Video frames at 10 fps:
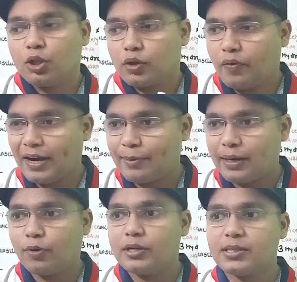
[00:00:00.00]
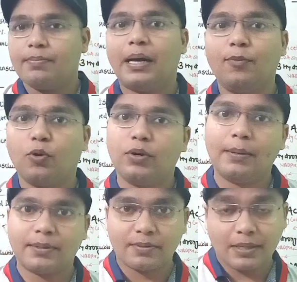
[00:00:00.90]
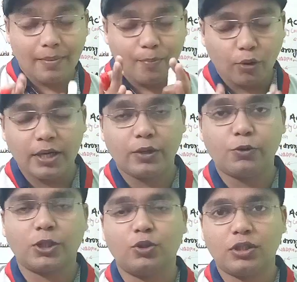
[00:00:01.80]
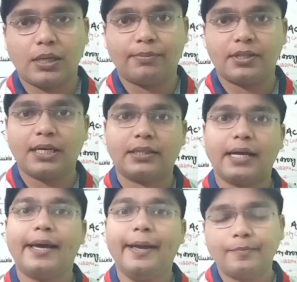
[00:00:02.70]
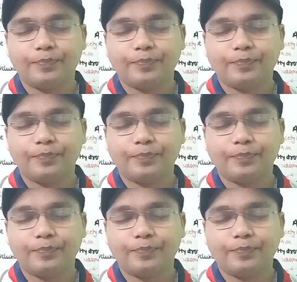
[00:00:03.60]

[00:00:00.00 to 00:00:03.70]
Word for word: तो फैट मेटाबॉलिज्म में हम लोगों ने सबसे इंपॉर्टेंट क्वेश्चन जो चैप्टर से आता है